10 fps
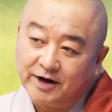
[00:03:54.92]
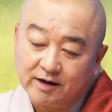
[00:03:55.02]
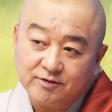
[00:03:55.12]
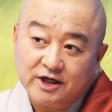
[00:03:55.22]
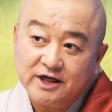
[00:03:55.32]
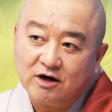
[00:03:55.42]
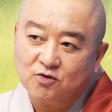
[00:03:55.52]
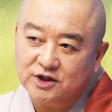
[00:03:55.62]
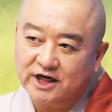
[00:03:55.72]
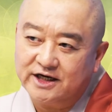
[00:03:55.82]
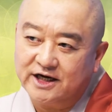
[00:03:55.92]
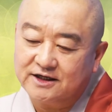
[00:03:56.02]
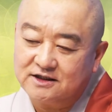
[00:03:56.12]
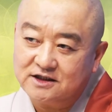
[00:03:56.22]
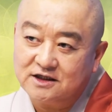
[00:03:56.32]
바람둥이라고
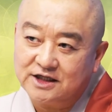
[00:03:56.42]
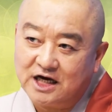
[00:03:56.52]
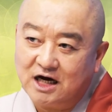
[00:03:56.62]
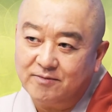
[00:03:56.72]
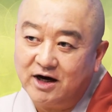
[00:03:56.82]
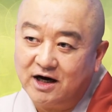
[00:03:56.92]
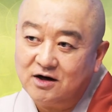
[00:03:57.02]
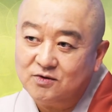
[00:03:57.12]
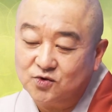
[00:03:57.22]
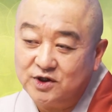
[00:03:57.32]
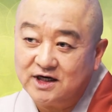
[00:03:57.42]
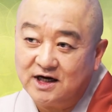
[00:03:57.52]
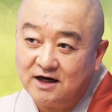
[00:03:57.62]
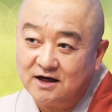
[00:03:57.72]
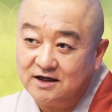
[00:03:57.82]
이야기하는 것은 아마
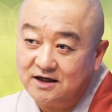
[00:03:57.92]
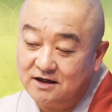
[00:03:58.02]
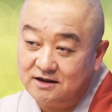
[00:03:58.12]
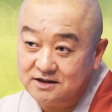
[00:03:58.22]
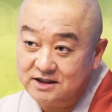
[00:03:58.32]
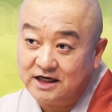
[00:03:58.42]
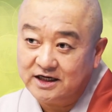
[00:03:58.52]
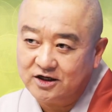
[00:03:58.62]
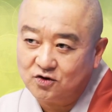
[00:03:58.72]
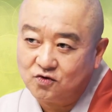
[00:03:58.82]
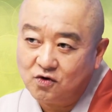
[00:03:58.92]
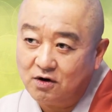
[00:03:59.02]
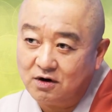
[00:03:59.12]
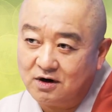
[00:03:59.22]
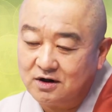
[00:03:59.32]
우리가 어, 이야기하는
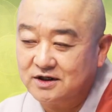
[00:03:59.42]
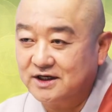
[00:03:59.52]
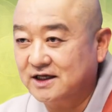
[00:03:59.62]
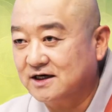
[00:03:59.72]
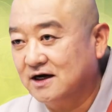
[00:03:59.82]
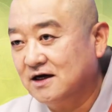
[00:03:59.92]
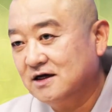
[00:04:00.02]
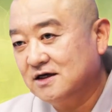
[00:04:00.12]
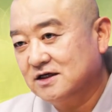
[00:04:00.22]
코어 그러니까